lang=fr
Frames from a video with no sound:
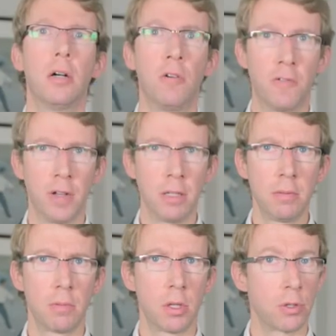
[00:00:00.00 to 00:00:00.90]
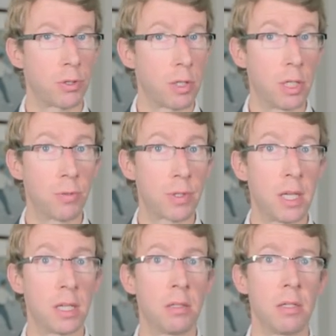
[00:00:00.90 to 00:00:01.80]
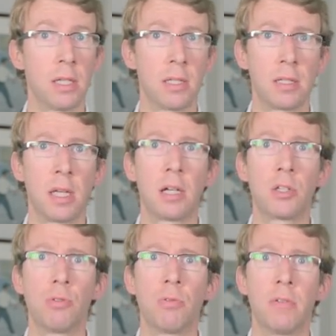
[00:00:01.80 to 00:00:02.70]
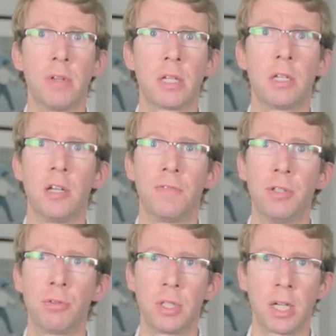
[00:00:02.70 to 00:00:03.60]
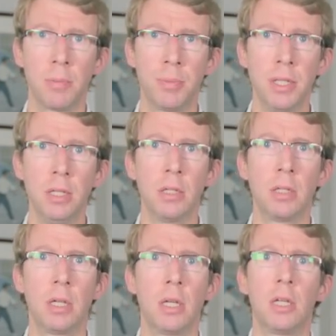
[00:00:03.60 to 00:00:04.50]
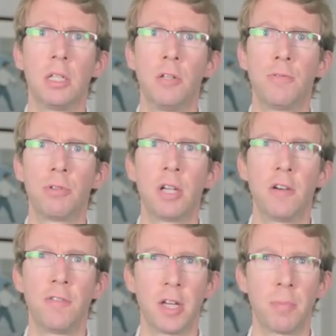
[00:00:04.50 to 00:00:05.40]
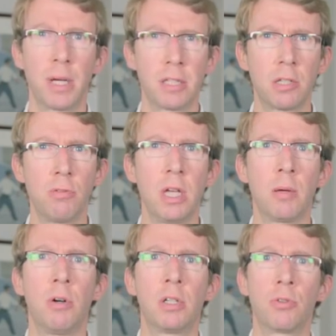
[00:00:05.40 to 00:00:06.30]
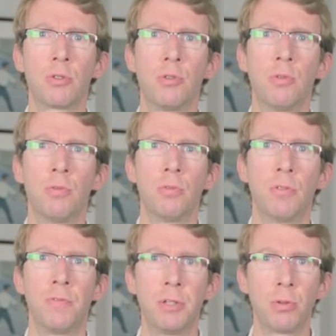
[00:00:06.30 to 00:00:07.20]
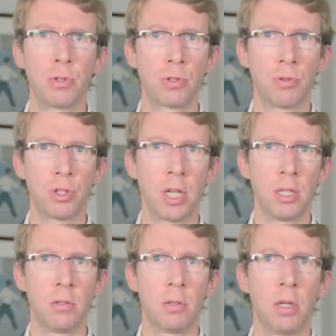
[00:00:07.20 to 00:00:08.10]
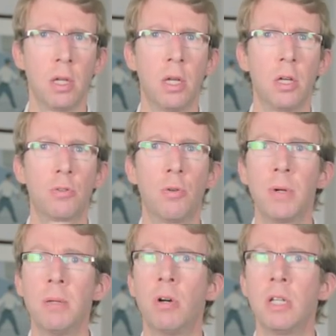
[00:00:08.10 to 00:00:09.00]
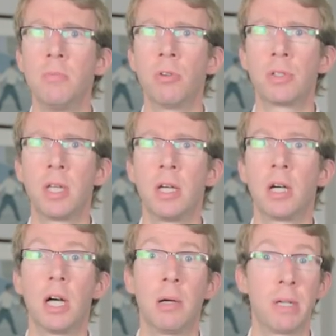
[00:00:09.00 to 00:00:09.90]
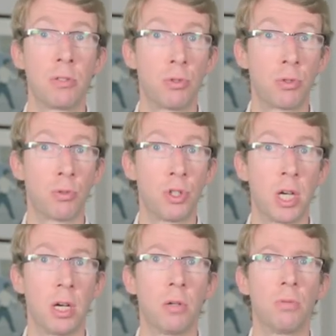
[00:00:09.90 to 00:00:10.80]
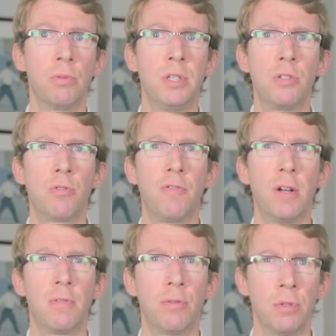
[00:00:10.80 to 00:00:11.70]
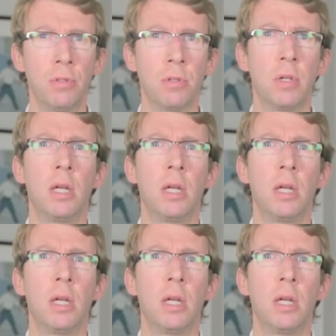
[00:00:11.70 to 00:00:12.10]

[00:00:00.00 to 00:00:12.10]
Enfin, en ce qui concerne les interactions avec la phytothérapie, il faudra faire particulièrement attention aux phytoestrogènes, compléments alimentaires à base de soja ou d'isoflavones,